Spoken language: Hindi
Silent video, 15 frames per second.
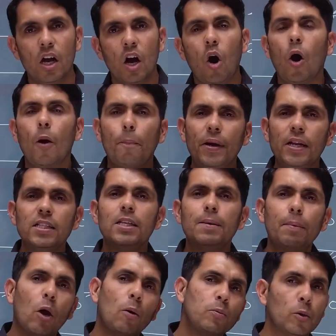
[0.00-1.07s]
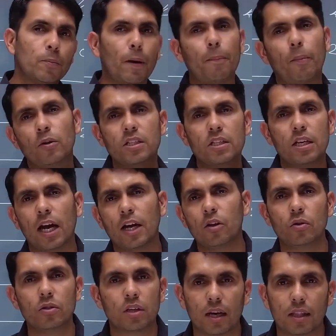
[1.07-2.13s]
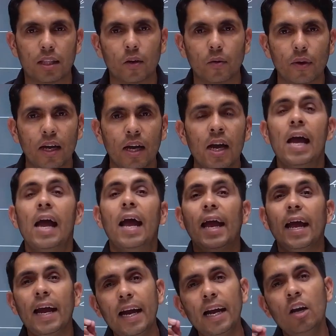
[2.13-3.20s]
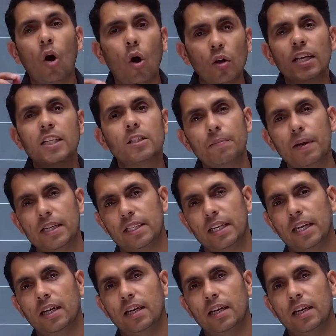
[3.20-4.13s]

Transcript: और प्रिंसिपल ऑफ सुपर पोजिशन का यूज करते हुए इन नौ दस में से